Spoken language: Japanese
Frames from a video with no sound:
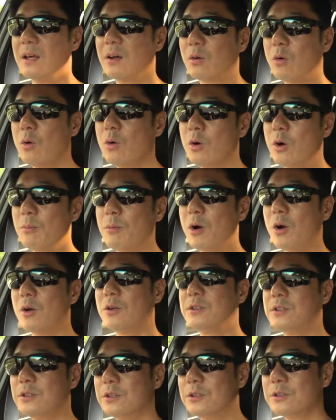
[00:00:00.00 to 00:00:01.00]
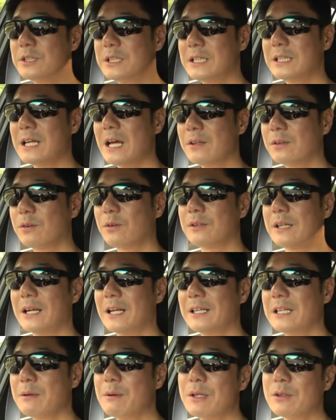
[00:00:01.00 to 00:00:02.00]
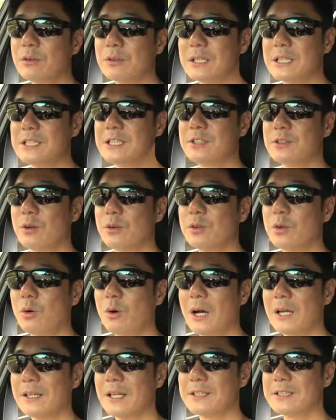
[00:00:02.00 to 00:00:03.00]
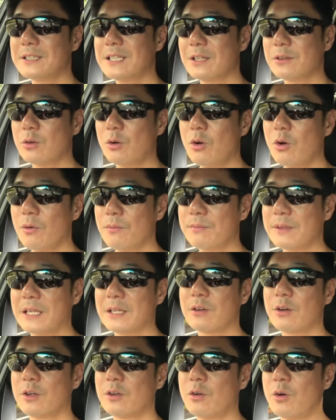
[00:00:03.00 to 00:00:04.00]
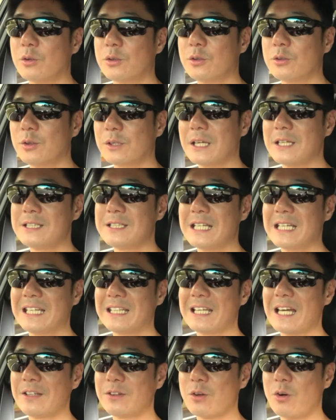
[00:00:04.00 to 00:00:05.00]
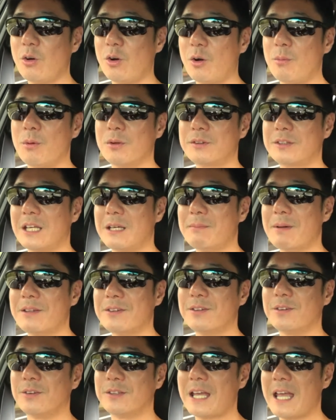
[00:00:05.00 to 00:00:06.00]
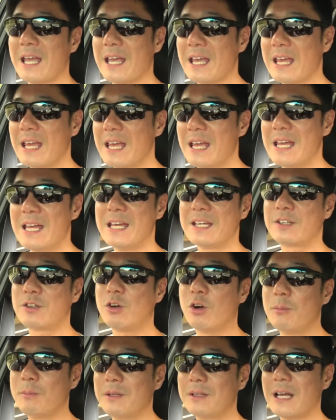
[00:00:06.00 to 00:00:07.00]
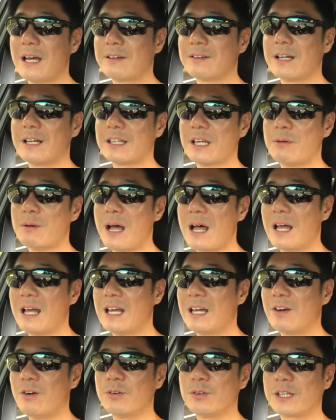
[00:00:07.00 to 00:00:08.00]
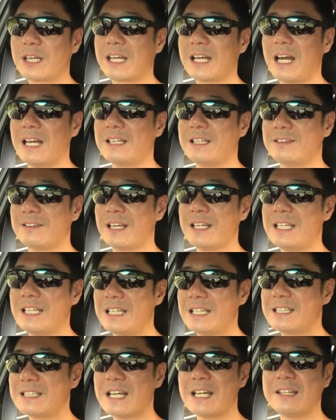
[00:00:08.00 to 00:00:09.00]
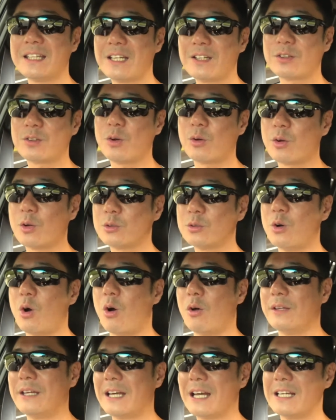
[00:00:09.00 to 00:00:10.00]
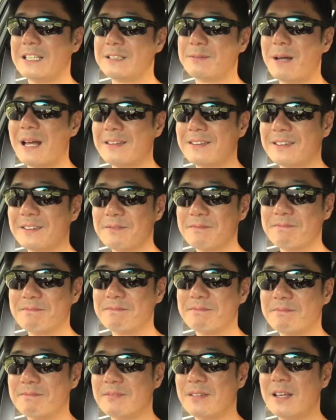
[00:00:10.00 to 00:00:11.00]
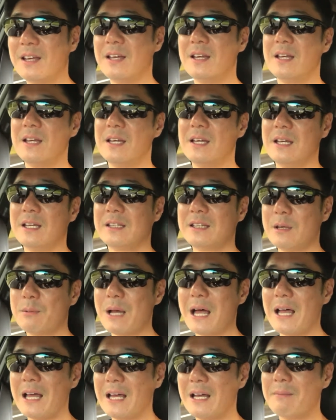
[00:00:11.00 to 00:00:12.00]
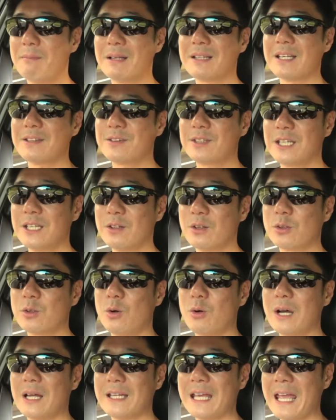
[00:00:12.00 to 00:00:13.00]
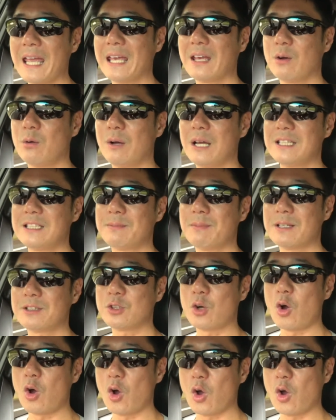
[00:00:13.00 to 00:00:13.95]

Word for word: 今後もニュージーランドならではの日常のお話などをいろいろお届けしていきたいと思っていますので興味のある方はこの機会にぜひチャンネル登録をお願いしますではまた次の動画でお会いしましょ